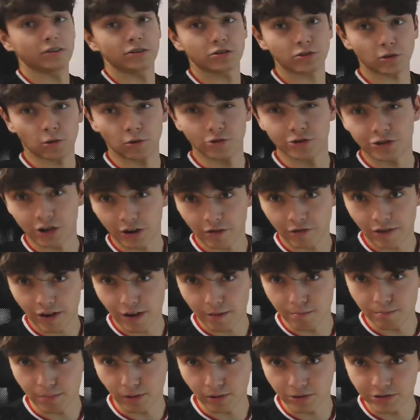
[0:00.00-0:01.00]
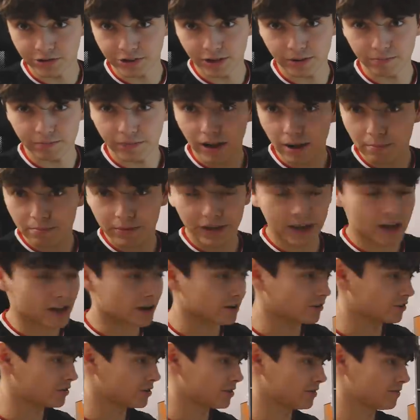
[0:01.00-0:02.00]
z orzełkiem polskim na
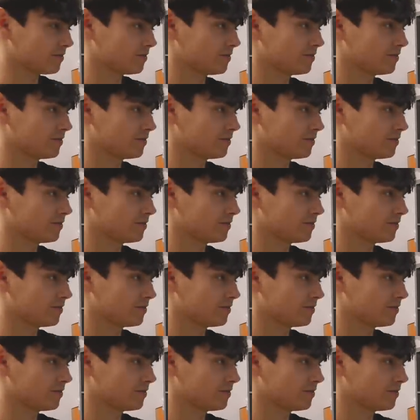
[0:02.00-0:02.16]
piersi.